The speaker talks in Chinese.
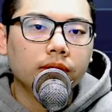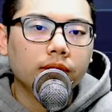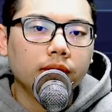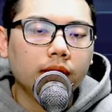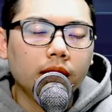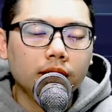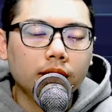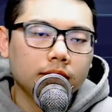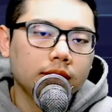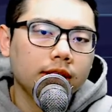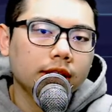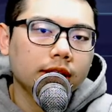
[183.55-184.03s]

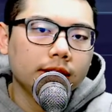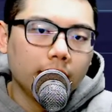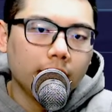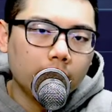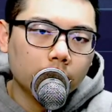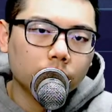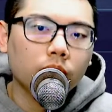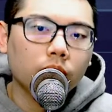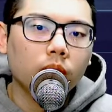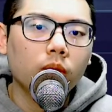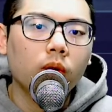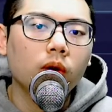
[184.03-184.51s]
那在这样
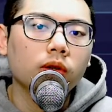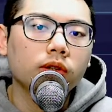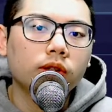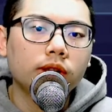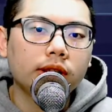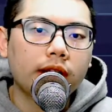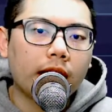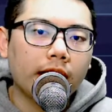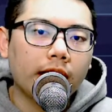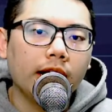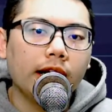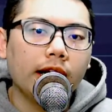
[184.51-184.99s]
的状况
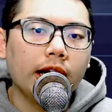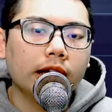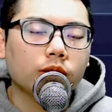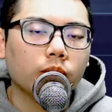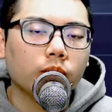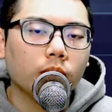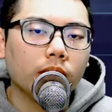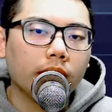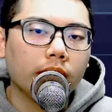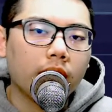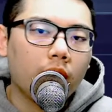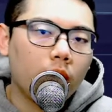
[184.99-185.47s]
之下，那类
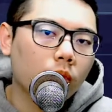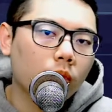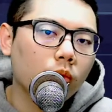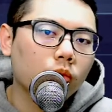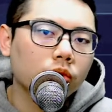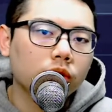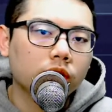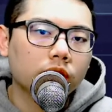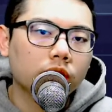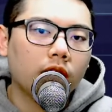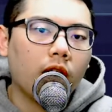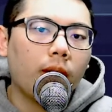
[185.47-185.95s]
所谓的高
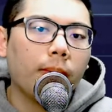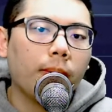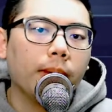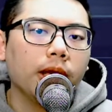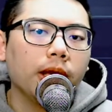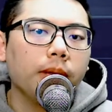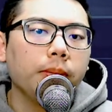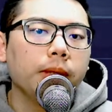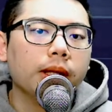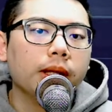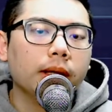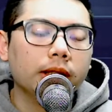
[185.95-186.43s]
估值、高
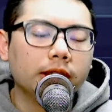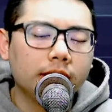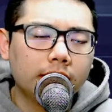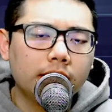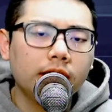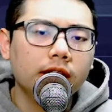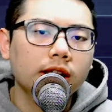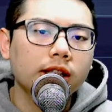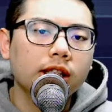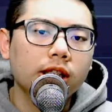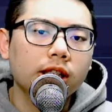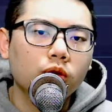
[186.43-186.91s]
本益比的
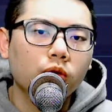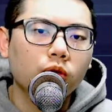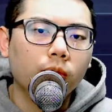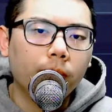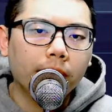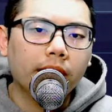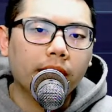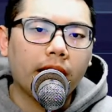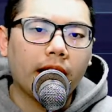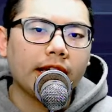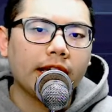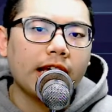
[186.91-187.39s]
科技股
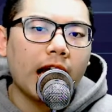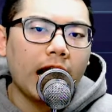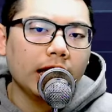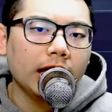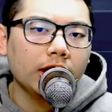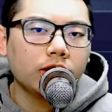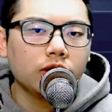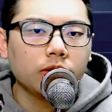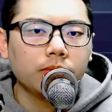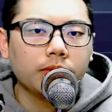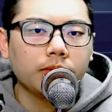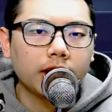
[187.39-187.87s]
本来压
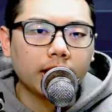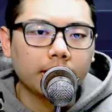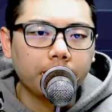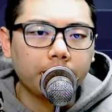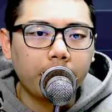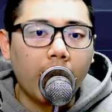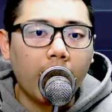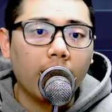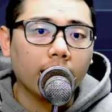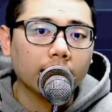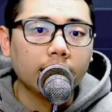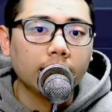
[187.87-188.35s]
力就比较
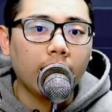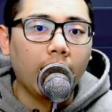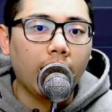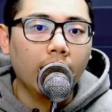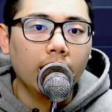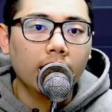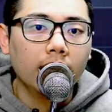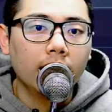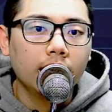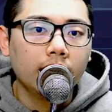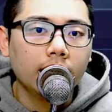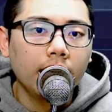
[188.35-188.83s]
庞
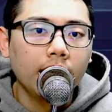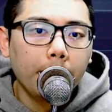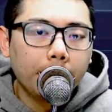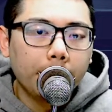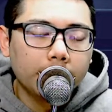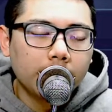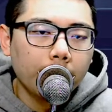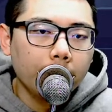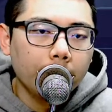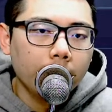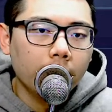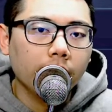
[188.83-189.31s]
大，那
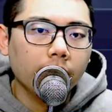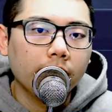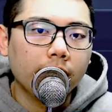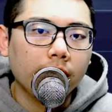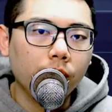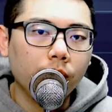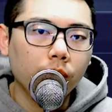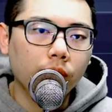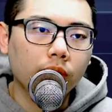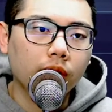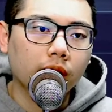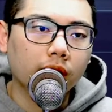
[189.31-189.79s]
比较没有
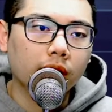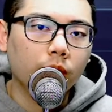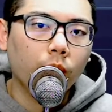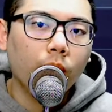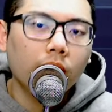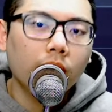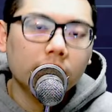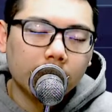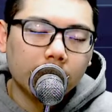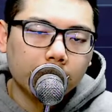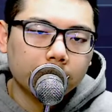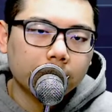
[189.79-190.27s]
疑虑的、
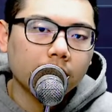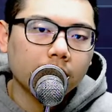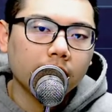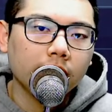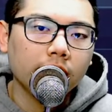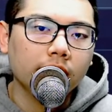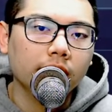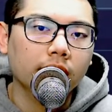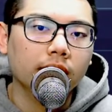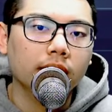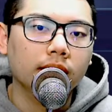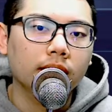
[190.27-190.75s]
位阶比较
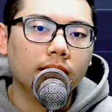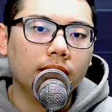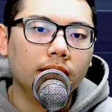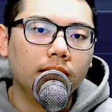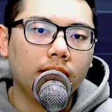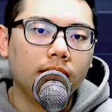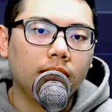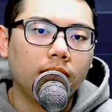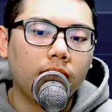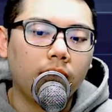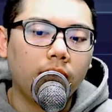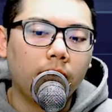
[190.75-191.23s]
低的，
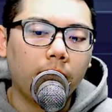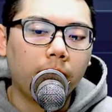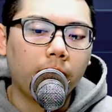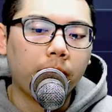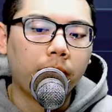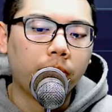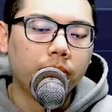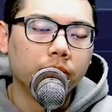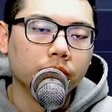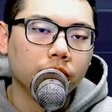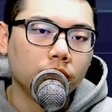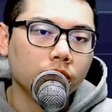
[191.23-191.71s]

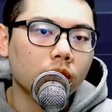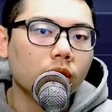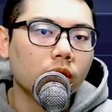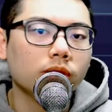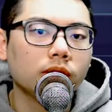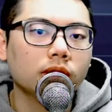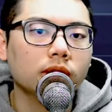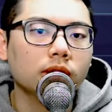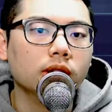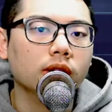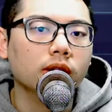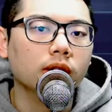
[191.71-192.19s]
不就
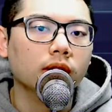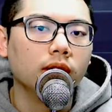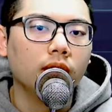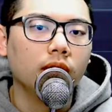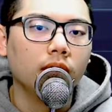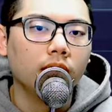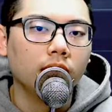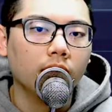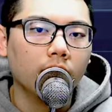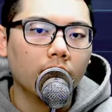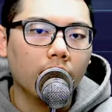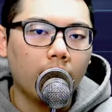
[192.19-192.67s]
是
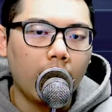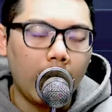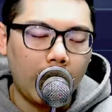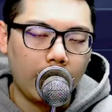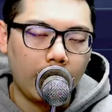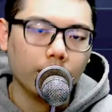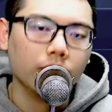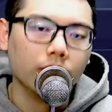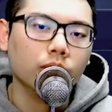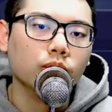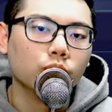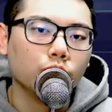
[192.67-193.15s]

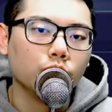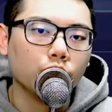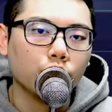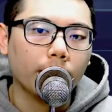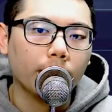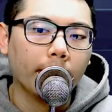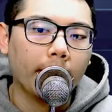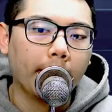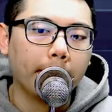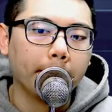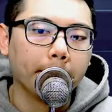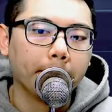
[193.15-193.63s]
航运族
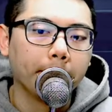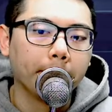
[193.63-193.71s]
群吗？